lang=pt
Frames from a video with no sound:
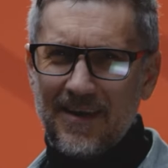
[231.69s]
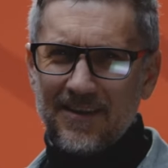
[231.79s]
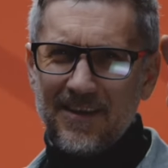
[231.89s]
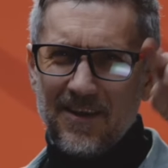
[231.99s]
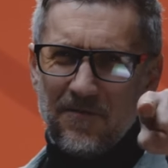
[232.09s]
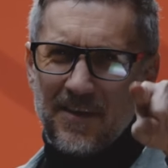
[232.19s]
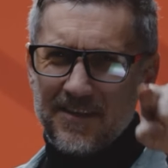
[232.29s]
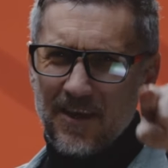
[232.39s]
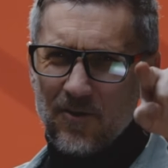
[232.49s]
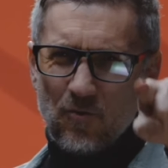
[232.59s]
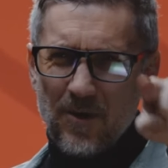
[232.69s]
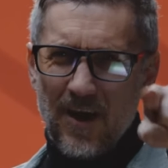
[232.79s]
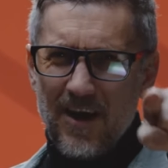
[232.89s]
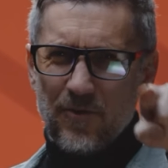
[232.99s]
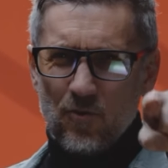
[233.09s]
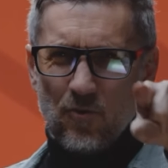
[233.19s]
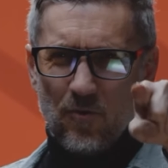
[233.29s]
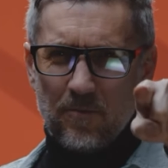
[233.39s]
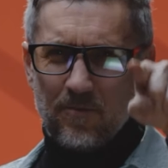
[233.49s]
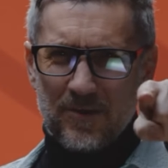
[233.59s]
Só que o que acontece na nossa
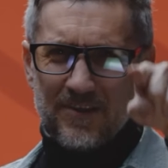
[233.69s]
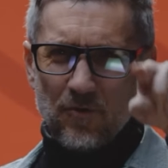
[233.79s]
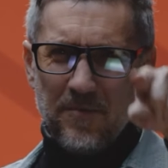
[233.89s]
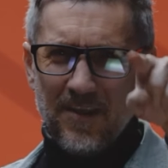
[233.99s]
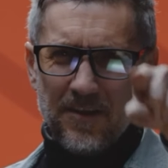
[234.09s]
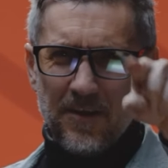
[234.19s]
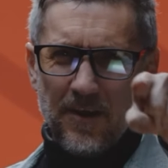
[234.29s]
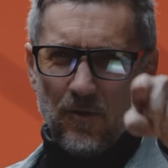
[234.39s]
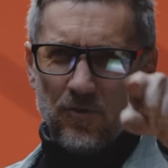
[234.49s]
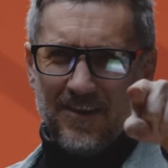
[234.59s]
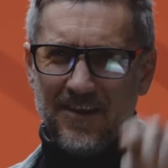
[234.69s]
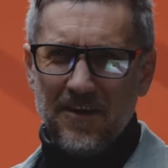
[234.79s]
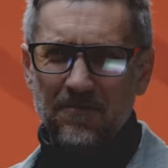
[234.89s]
mente que não deixa a gente fazer